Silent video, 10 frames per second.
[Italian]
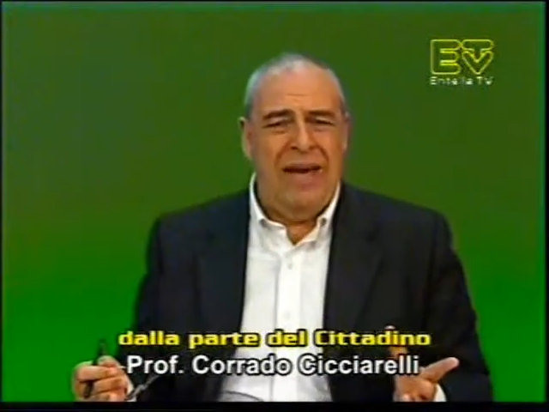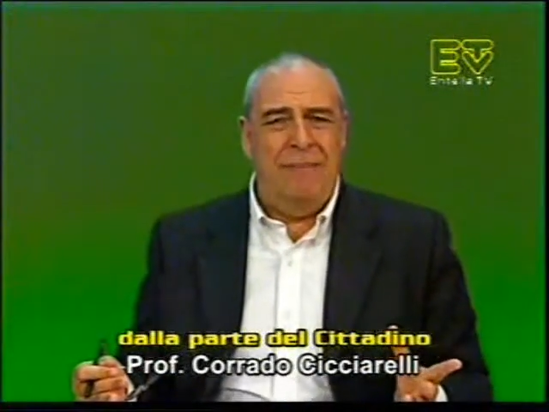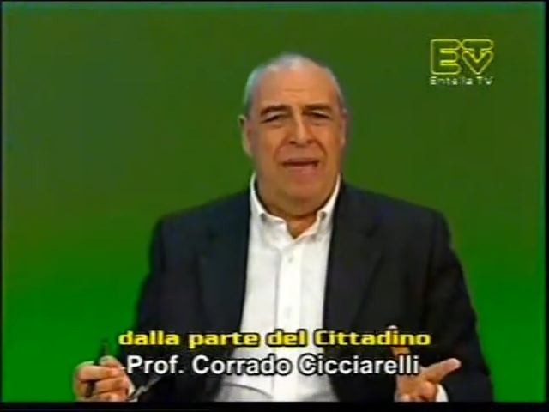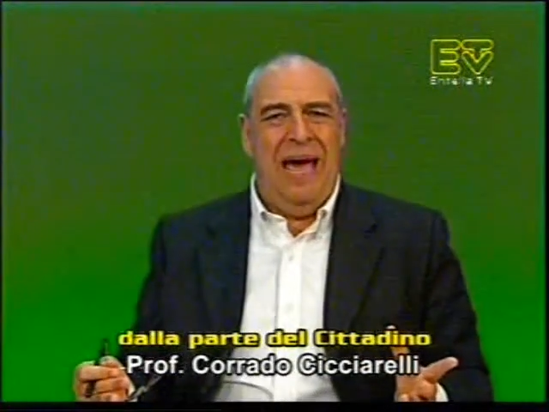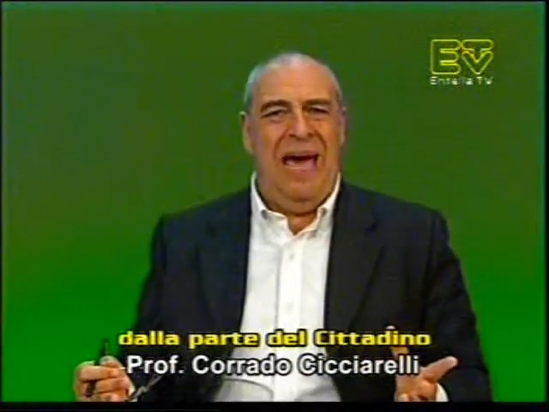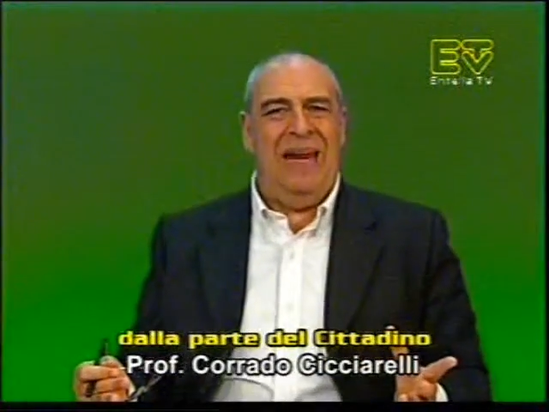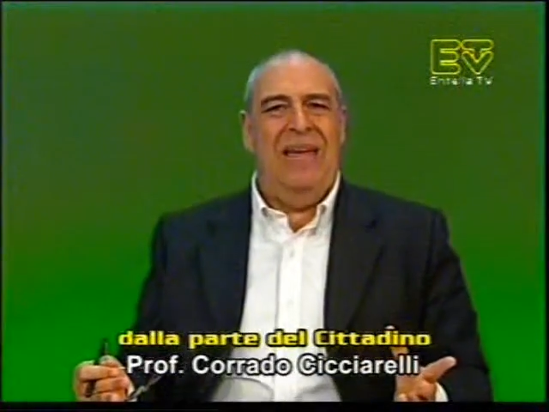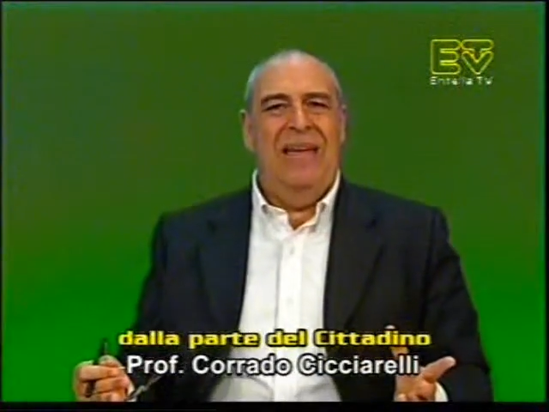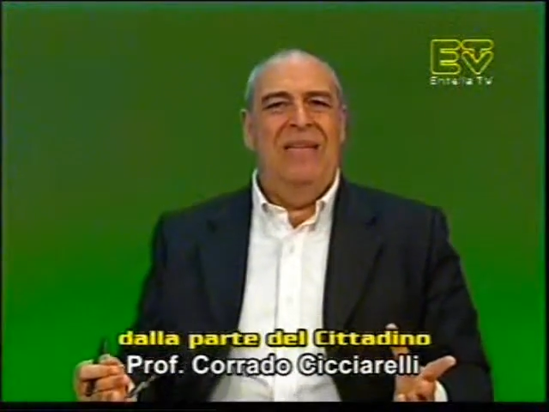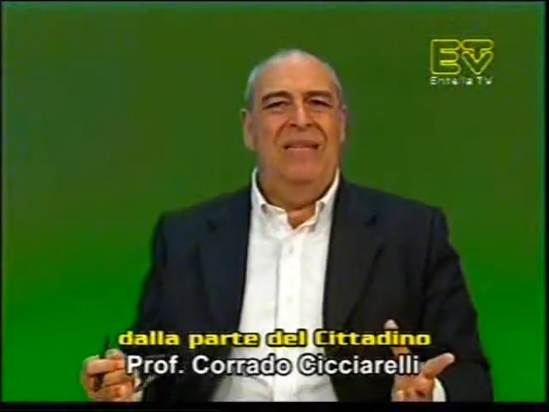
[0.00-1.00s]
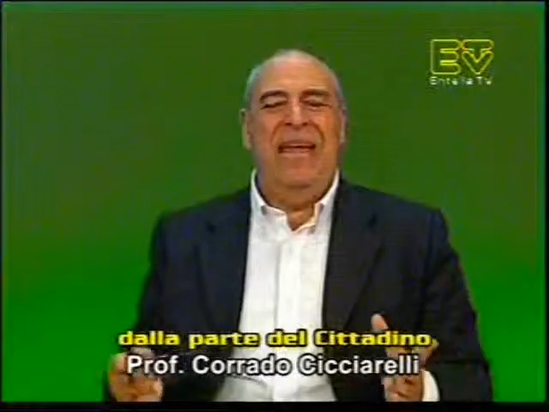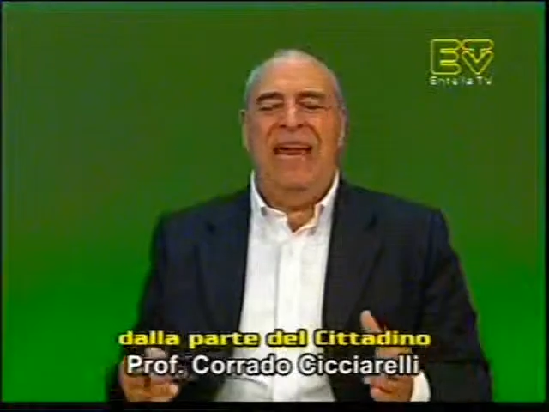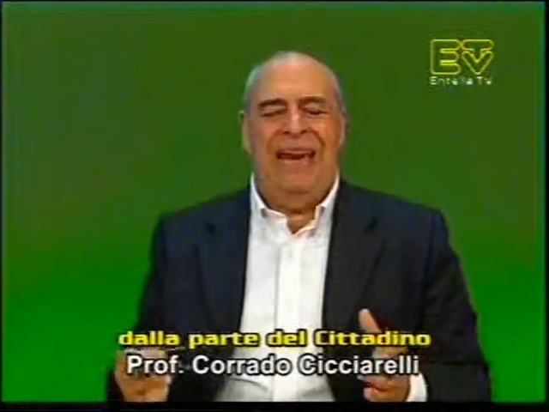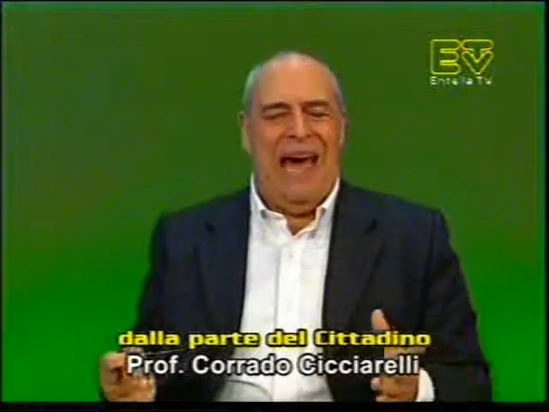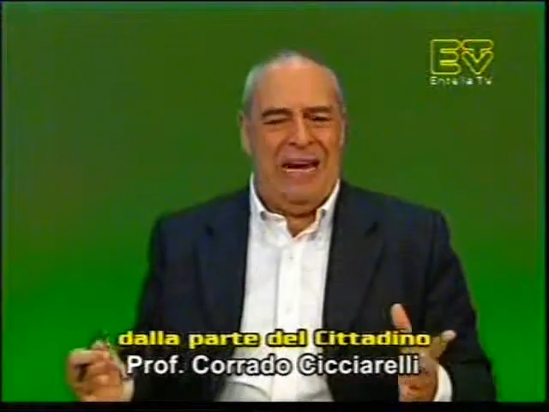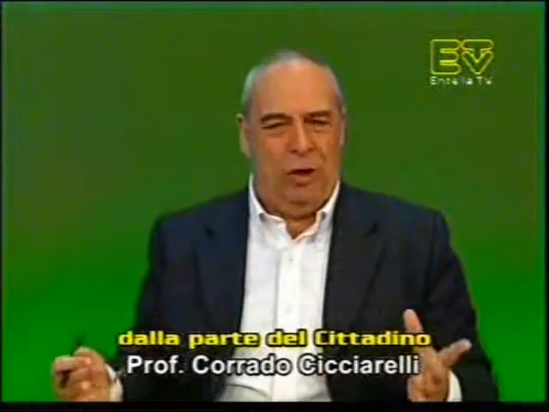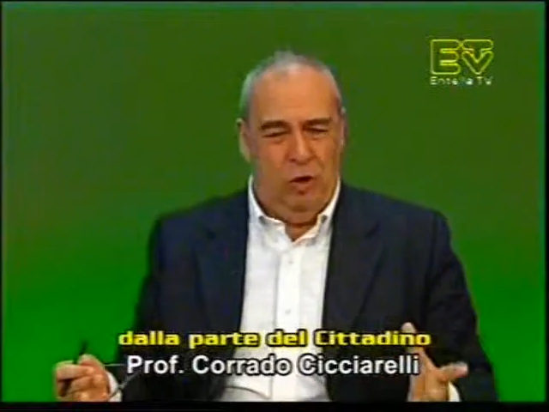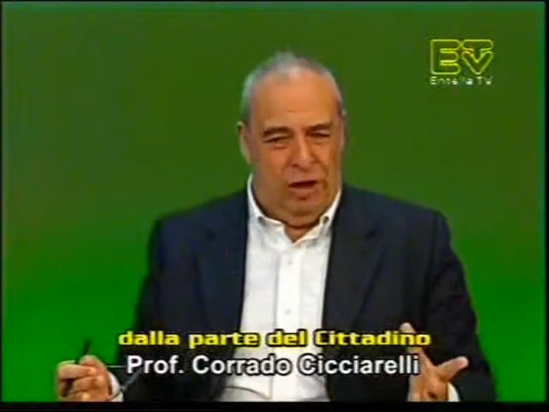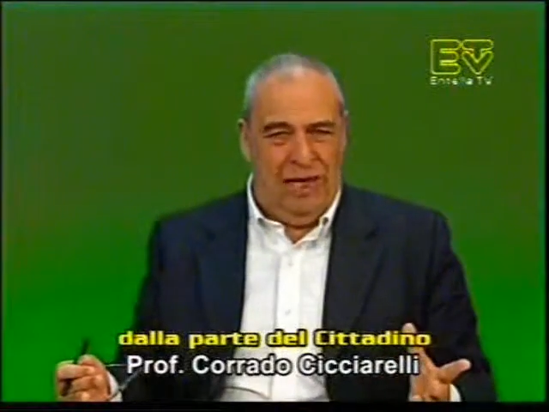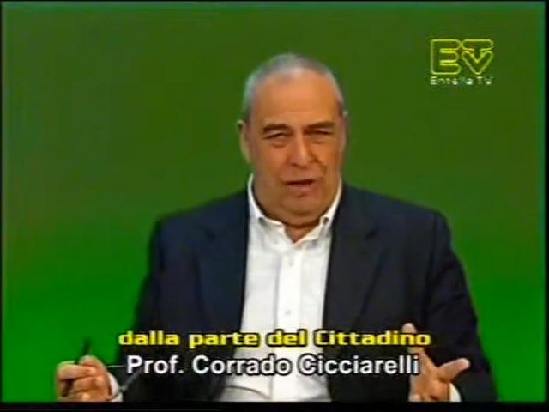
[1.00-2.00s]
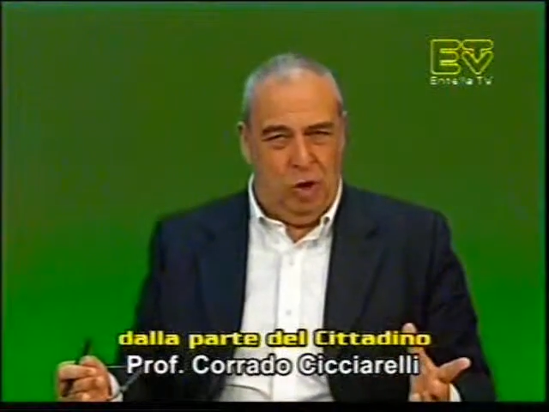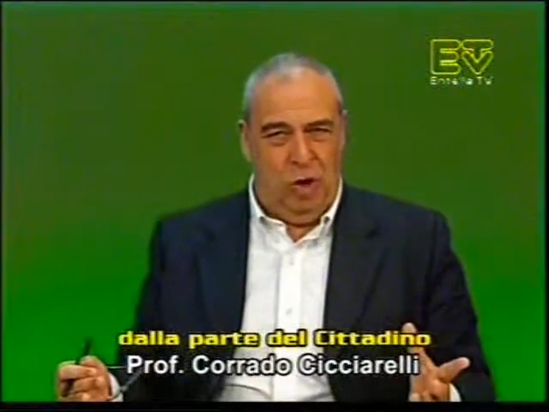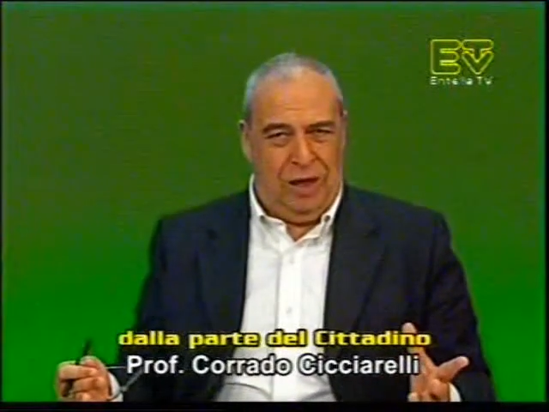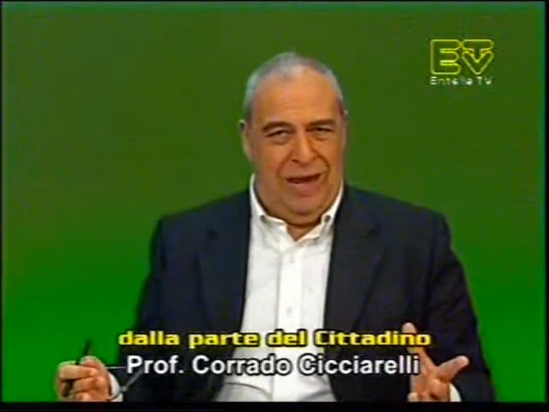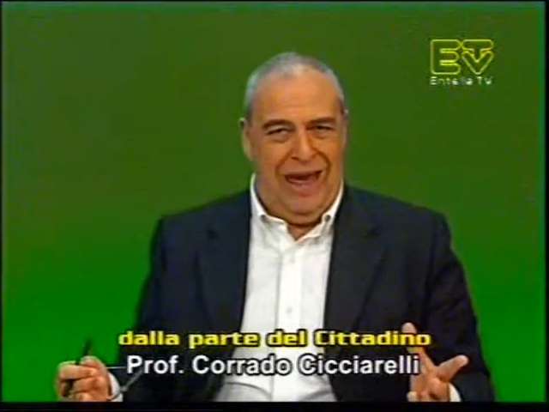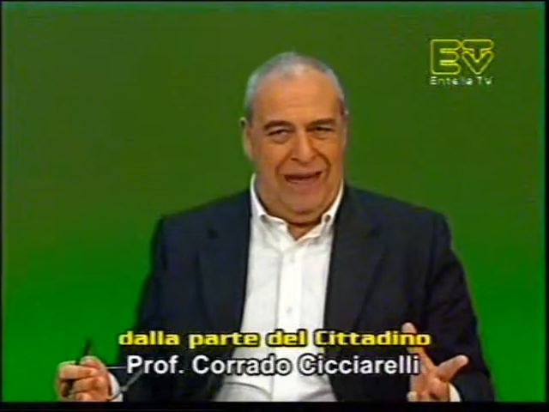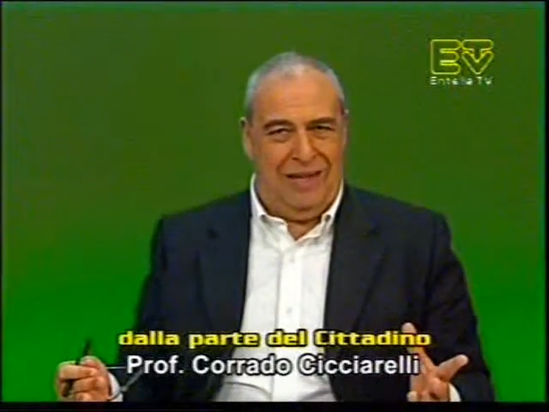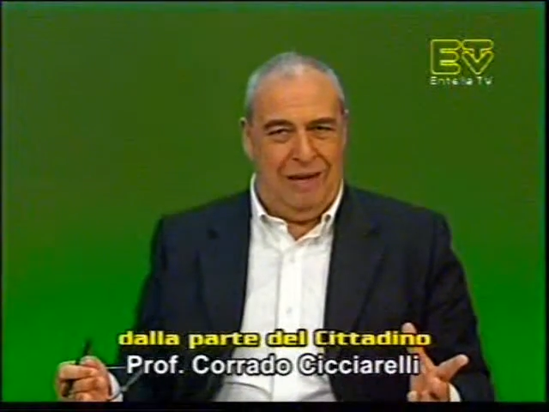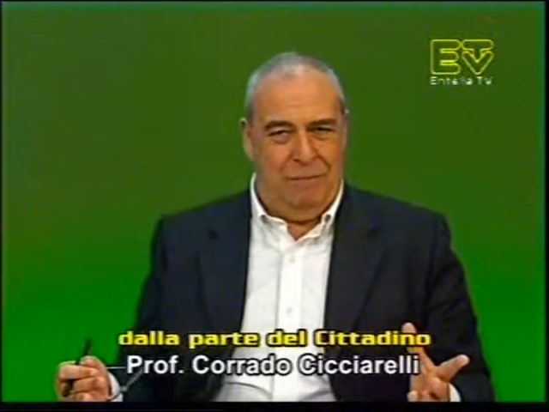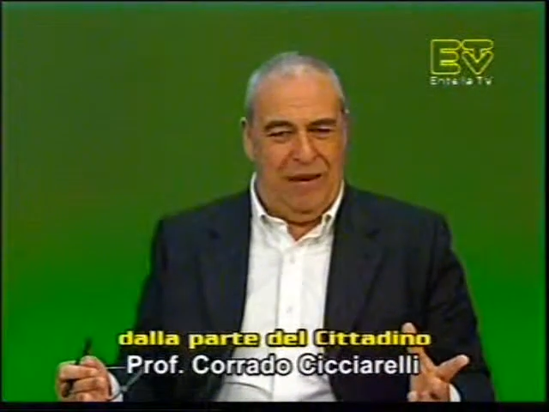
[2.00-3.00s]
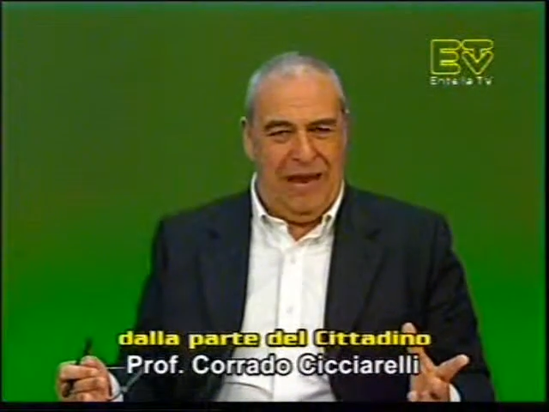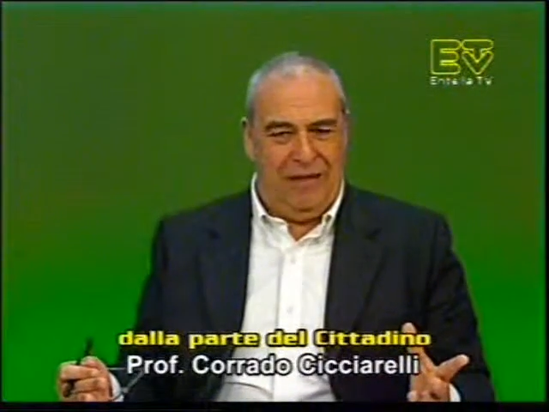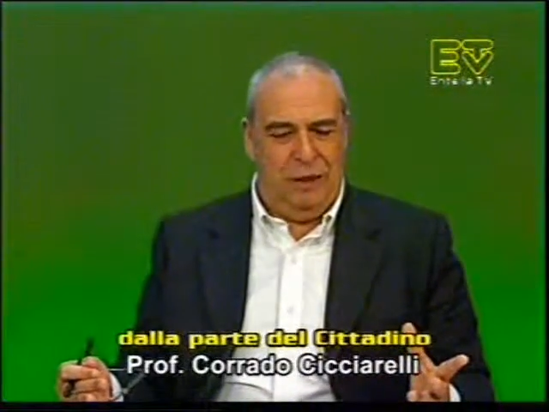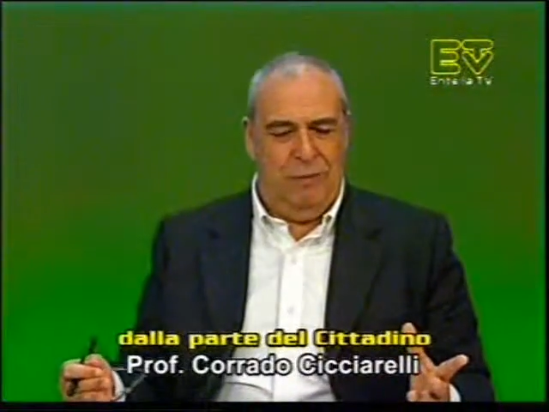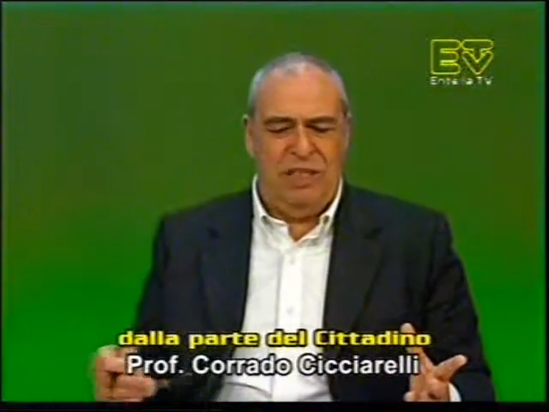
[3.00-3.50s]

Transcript: cambiare nell'arco della giornata il prezzo,